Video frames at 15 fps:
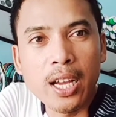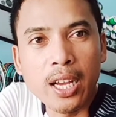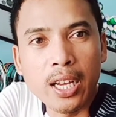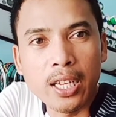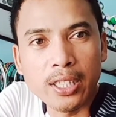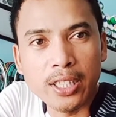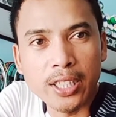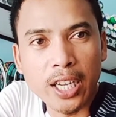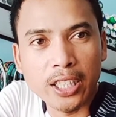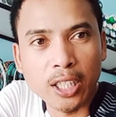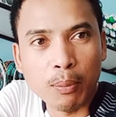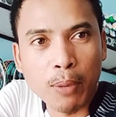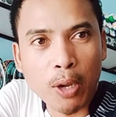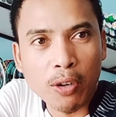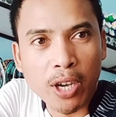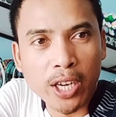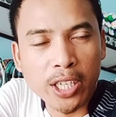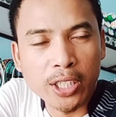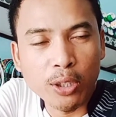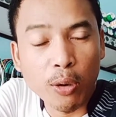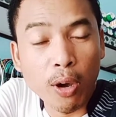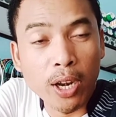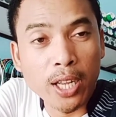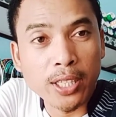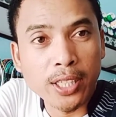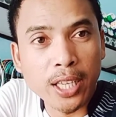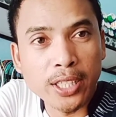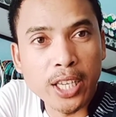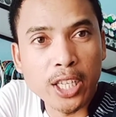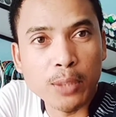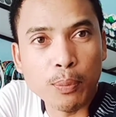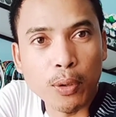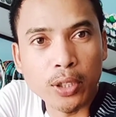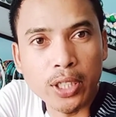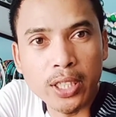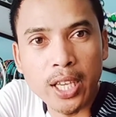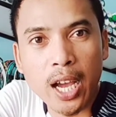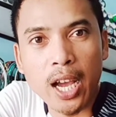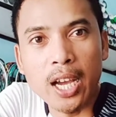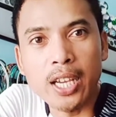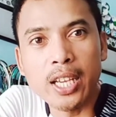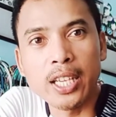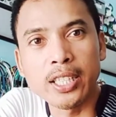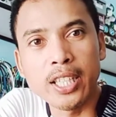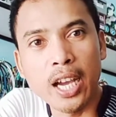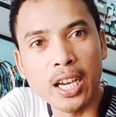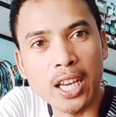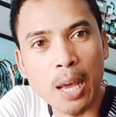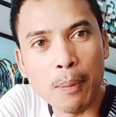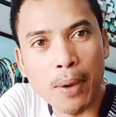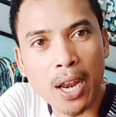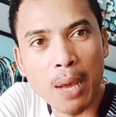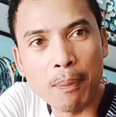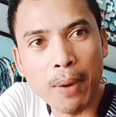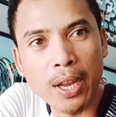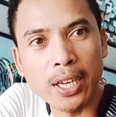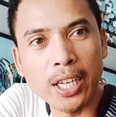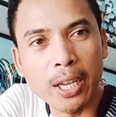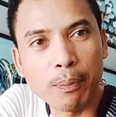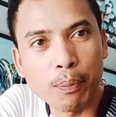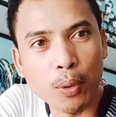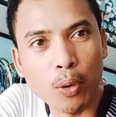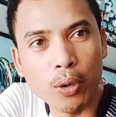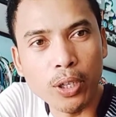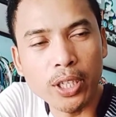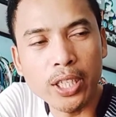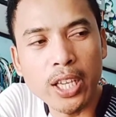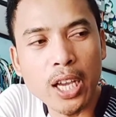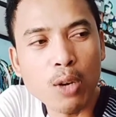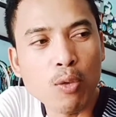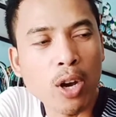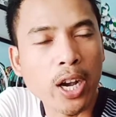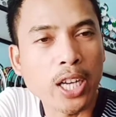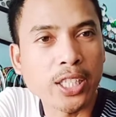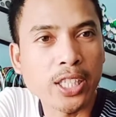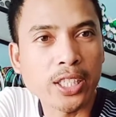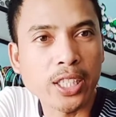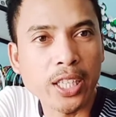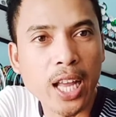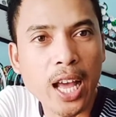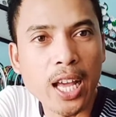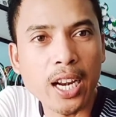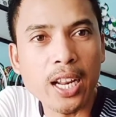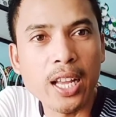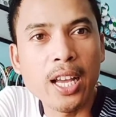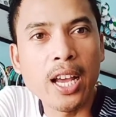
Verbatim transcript: Eh, senar terbaru yang ada di toko Alan Sanja Spot 3 yang 88D Pro ini ya gua kasih senar